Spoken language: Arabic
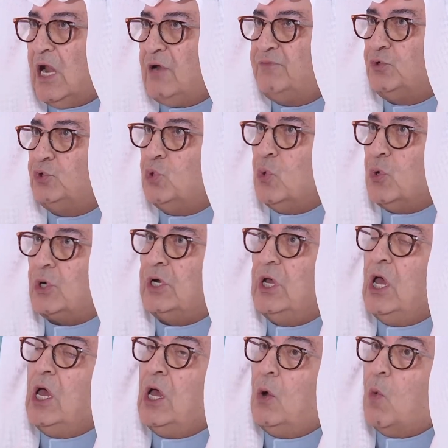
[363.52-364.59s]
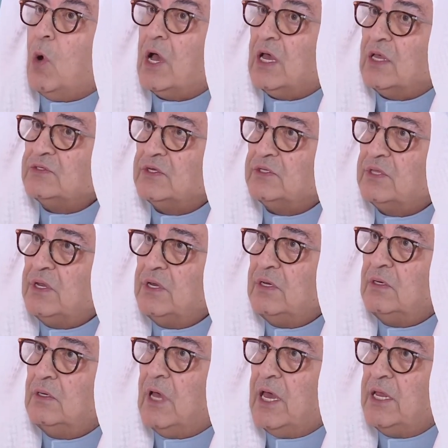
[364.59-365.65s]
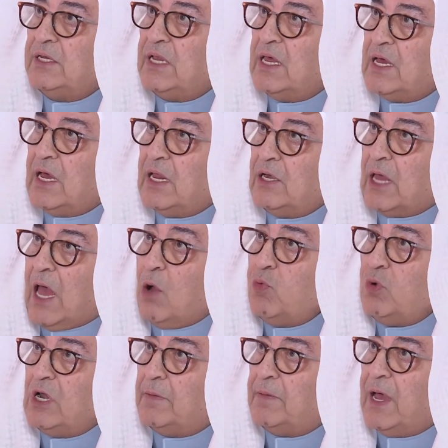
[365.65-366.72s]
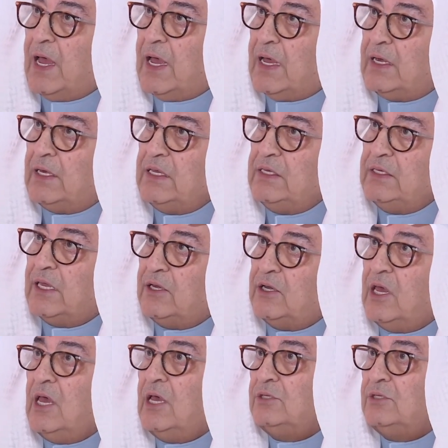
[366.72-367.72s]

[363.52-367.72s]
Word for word: الفتور وخاصة أن العولمة حاليا